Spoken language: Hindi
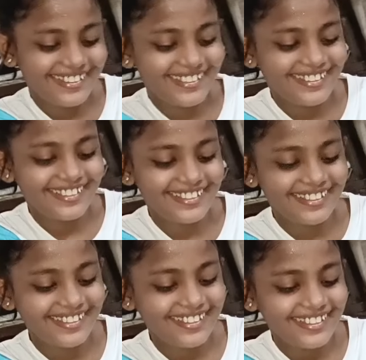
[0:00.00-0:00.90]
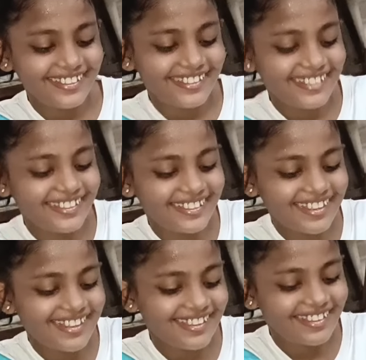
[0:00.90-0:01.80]
आज बहुत लाइफ राइट हो गई माही तेरी
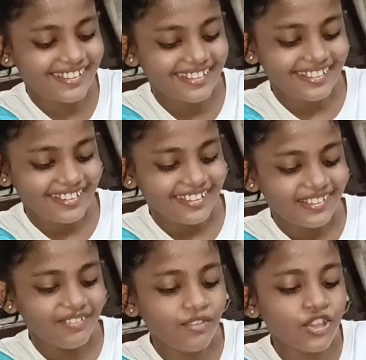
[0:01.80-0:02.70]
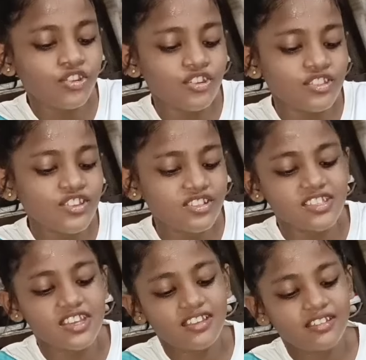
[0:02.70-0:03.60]
है ना
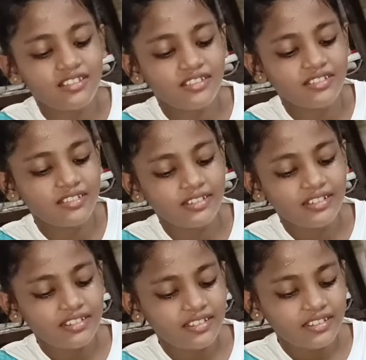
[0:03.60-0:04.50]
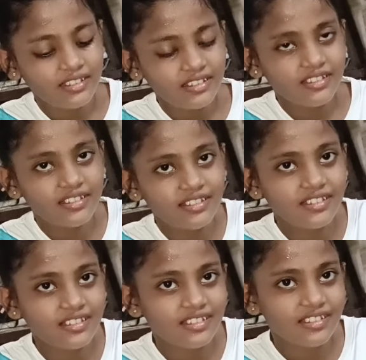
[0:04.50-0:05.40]
रोजी होती है लेकिन बर्थडे के दिन आराम
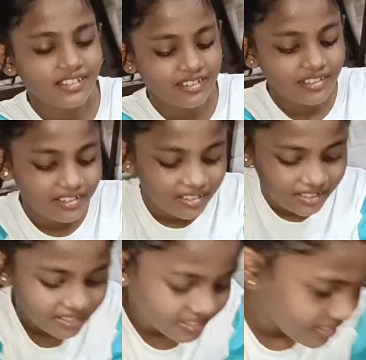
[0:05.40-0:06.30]
होना चाहिए था मुझे ऐसा लग